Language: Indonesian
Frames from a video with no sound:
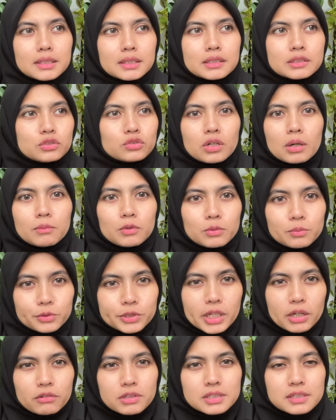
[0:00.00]
juga belum
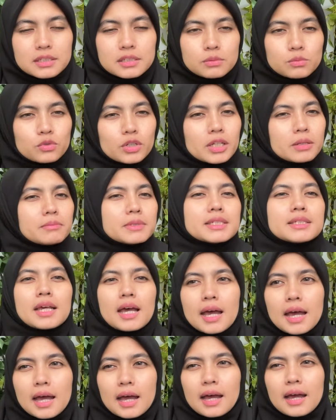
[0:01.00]
punya wishlist mungkin
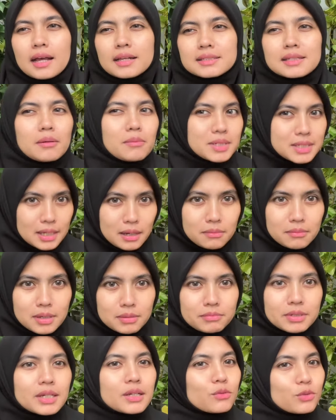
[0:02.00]
bisa sama-sama
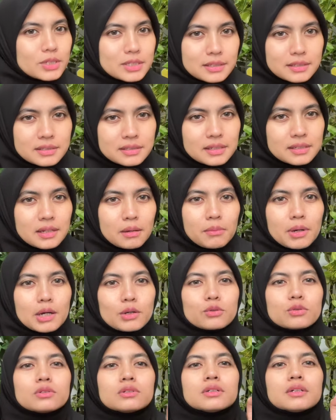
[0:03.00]
bikin wishlistnya sama
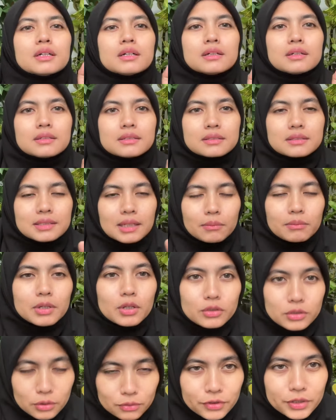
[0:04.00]
aku sambil
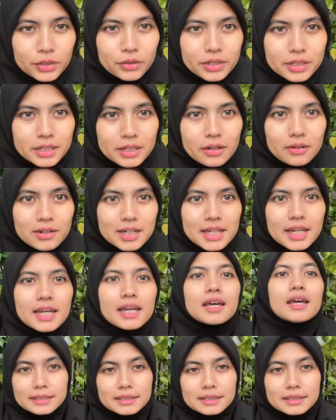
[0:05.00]
nonton video ini oke okay?